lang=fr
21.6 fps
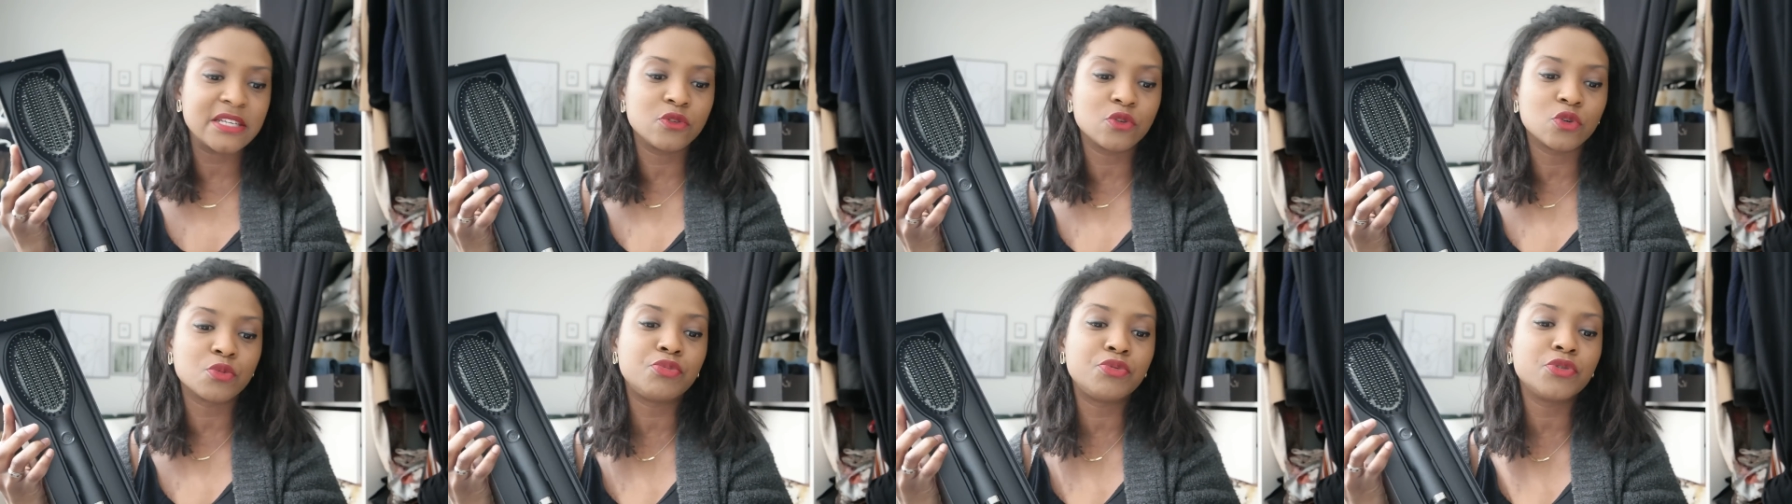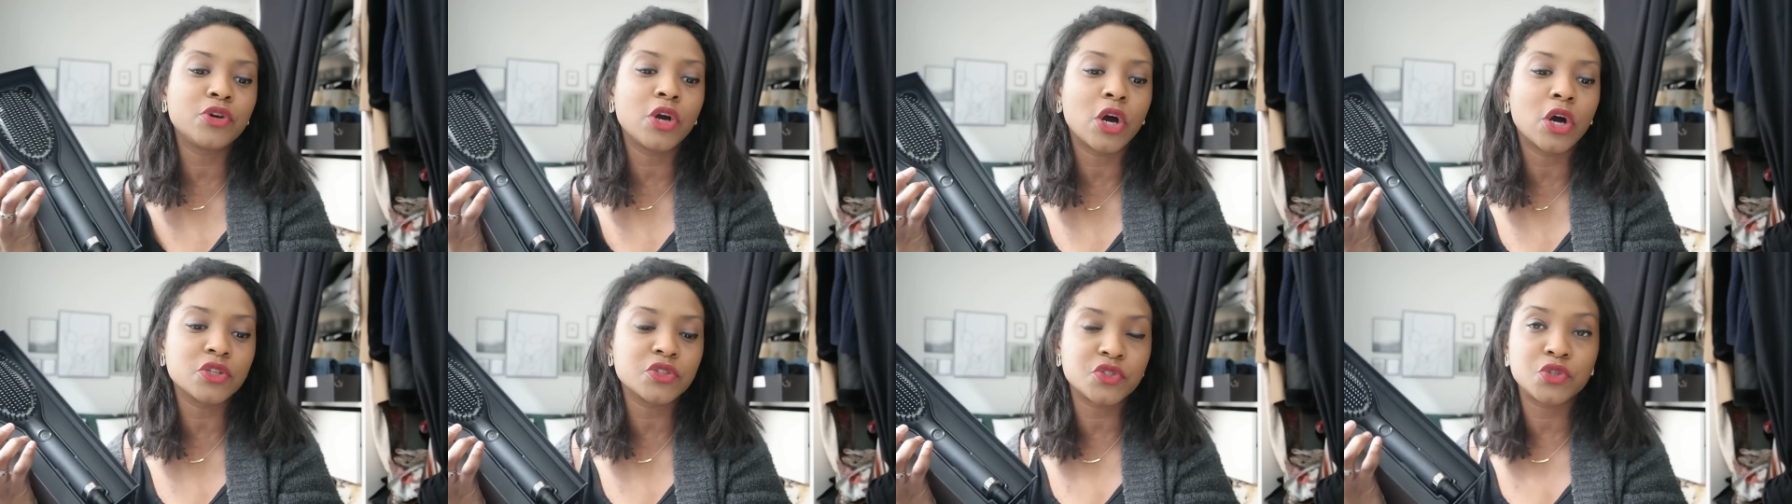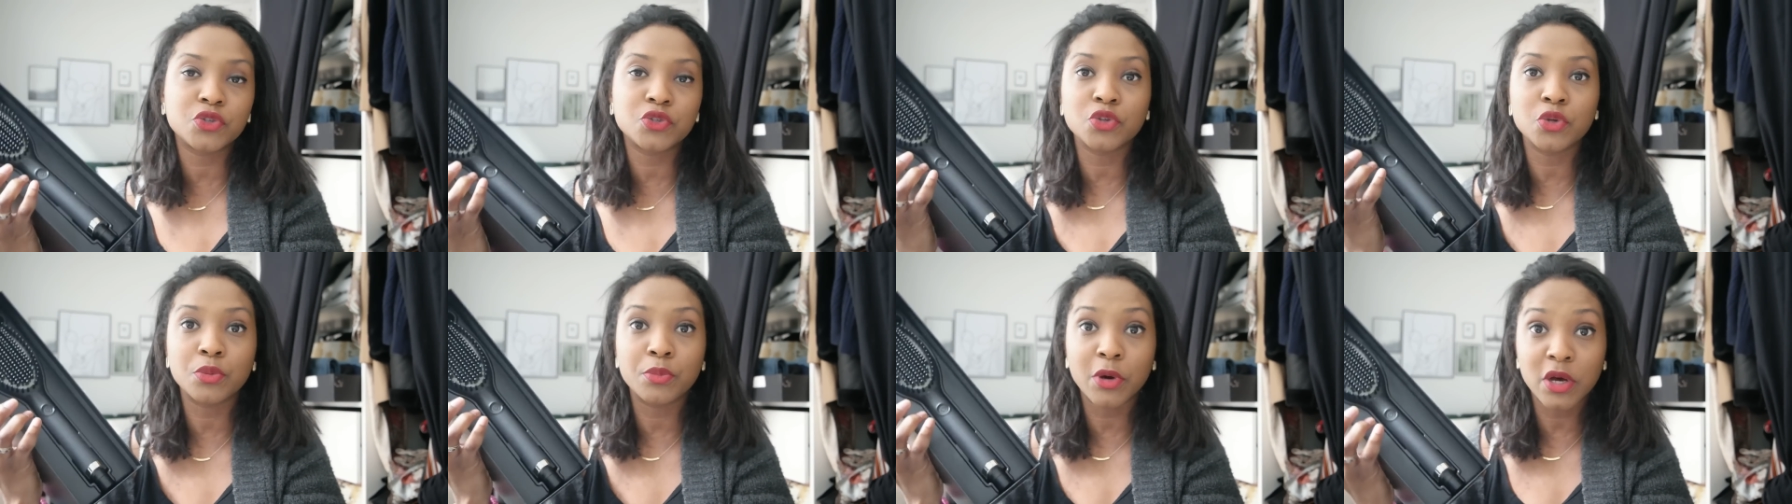donc plus grande
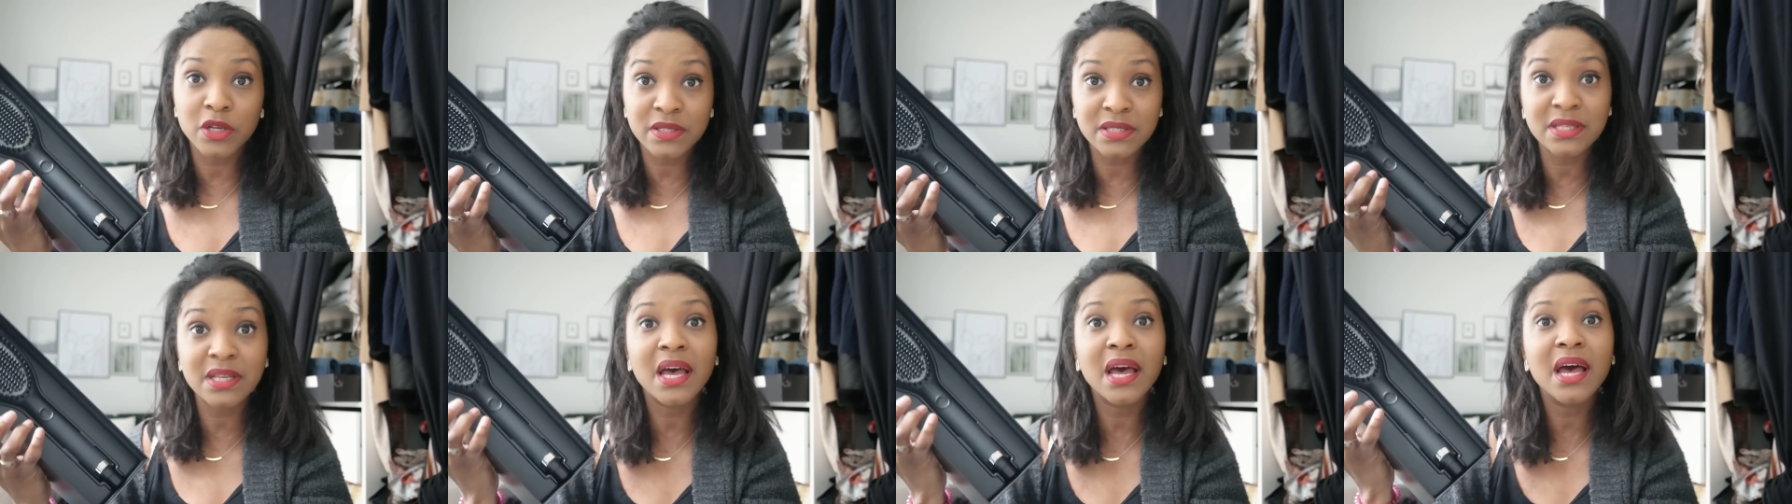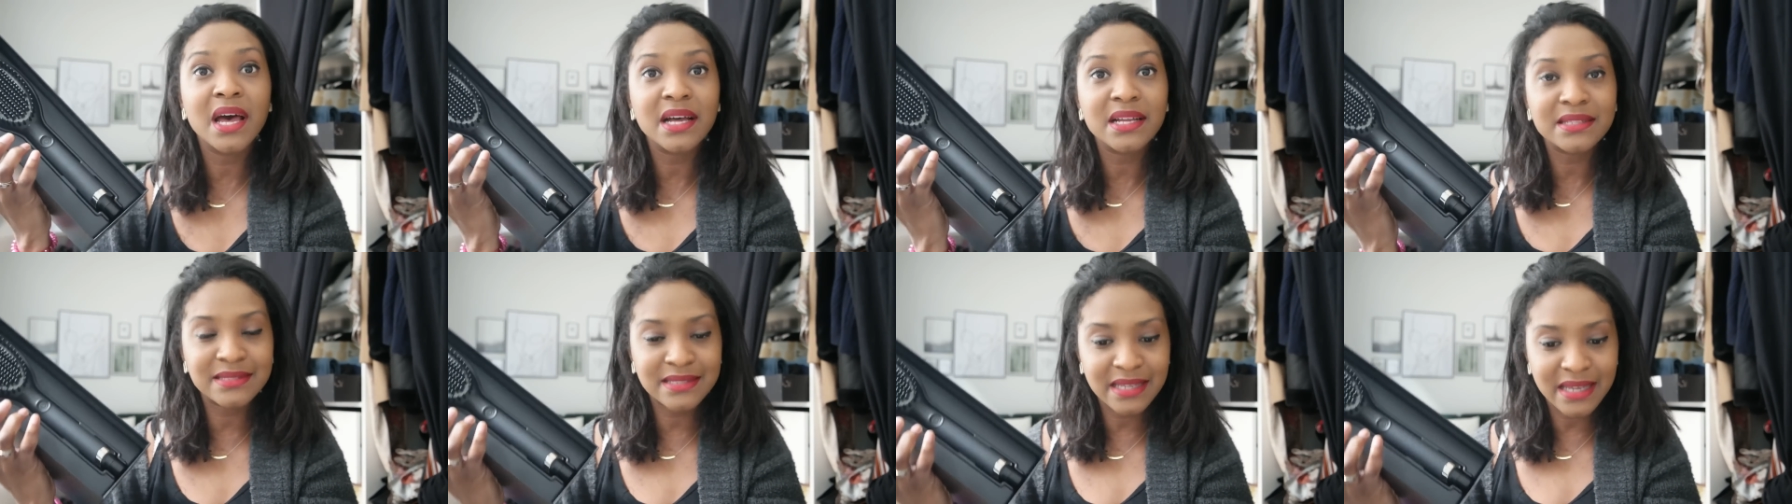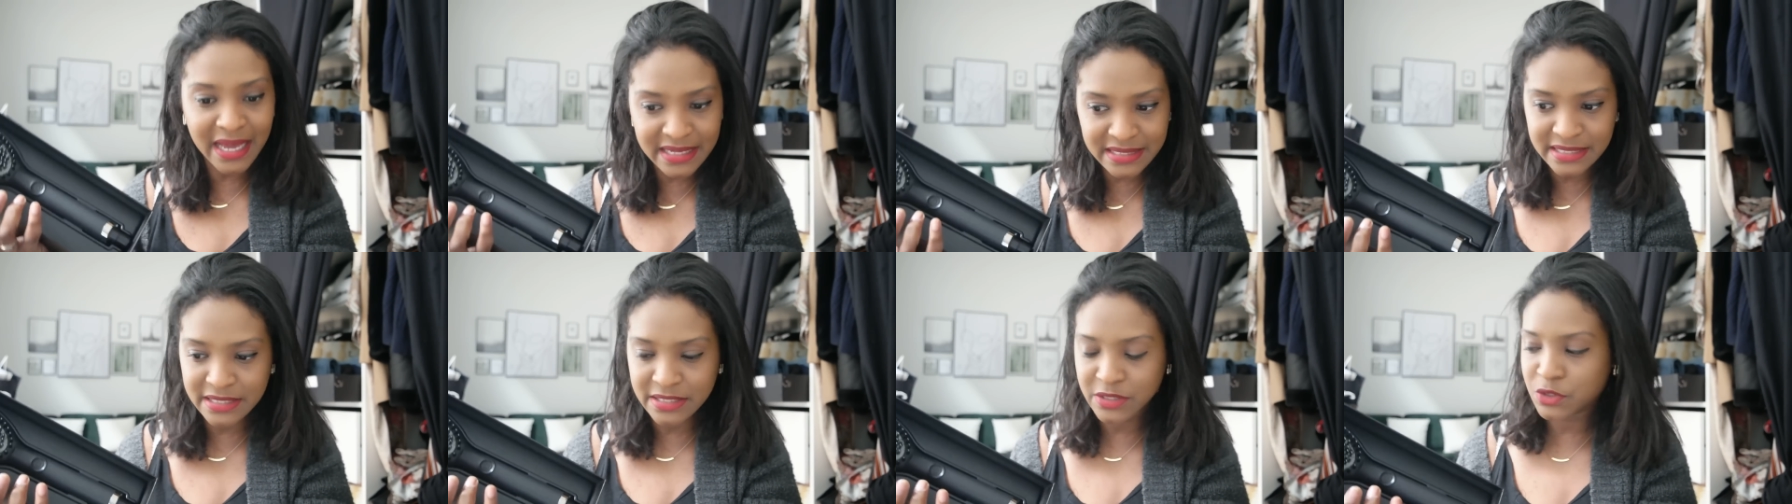qu'une brosse
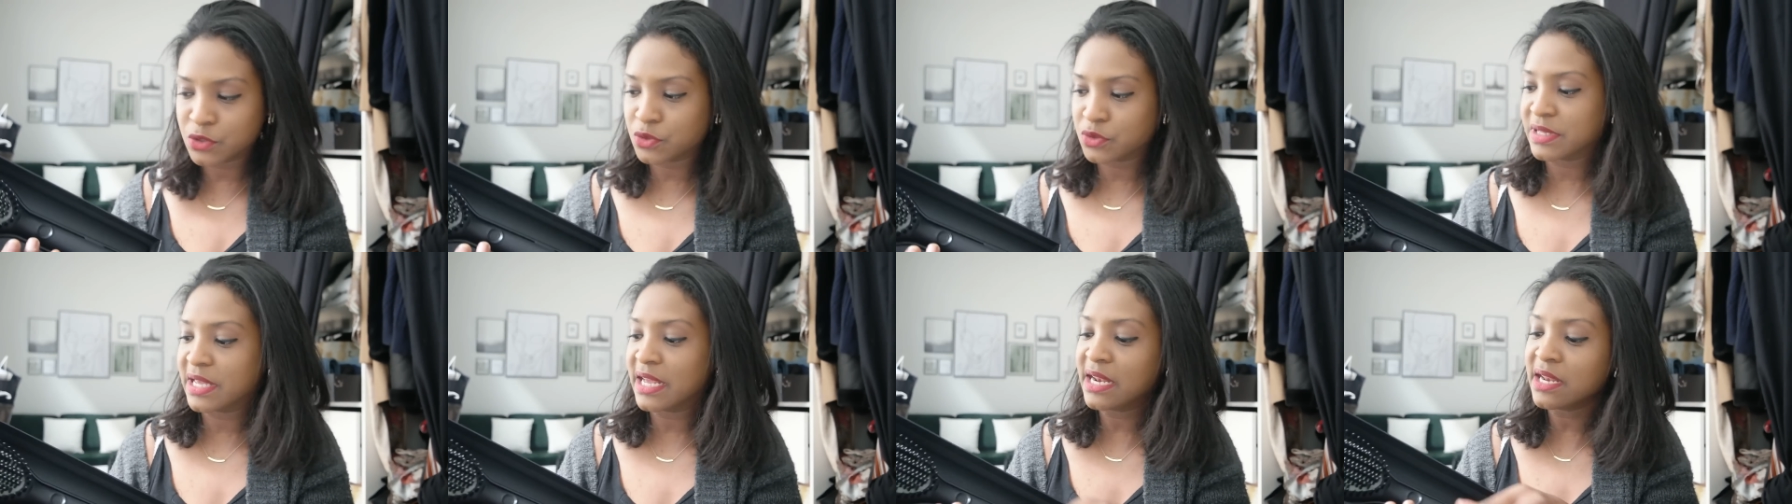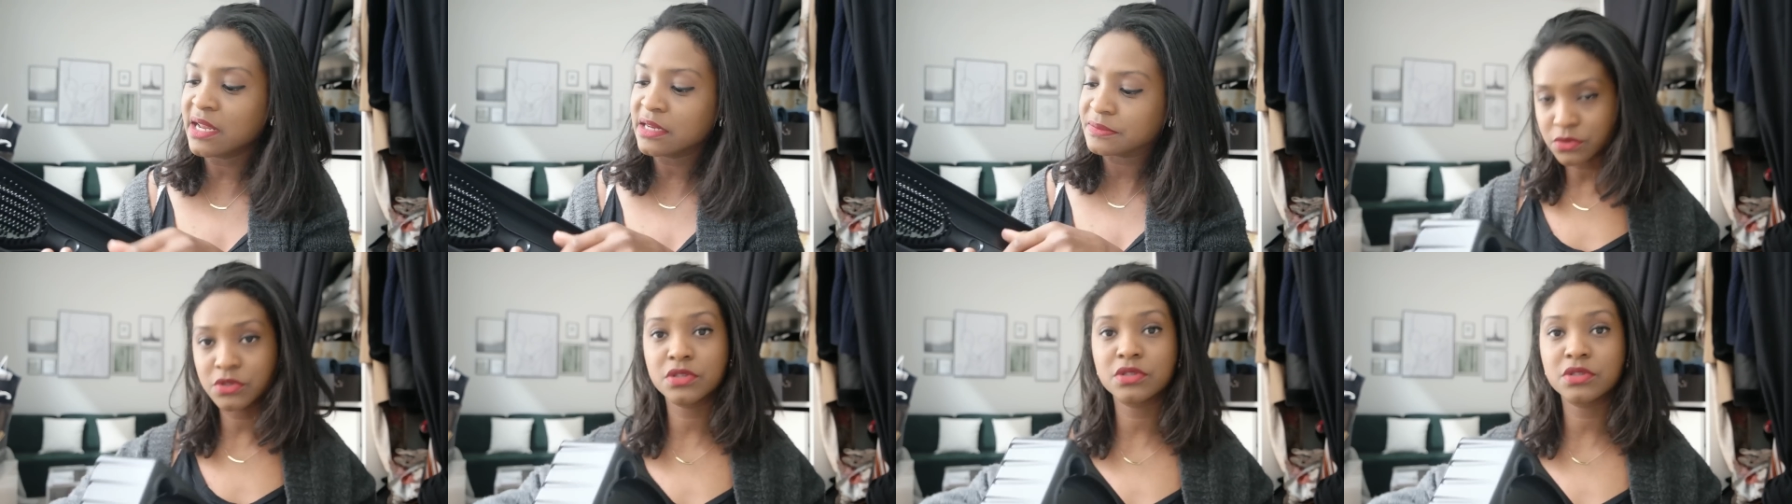traditionnelle.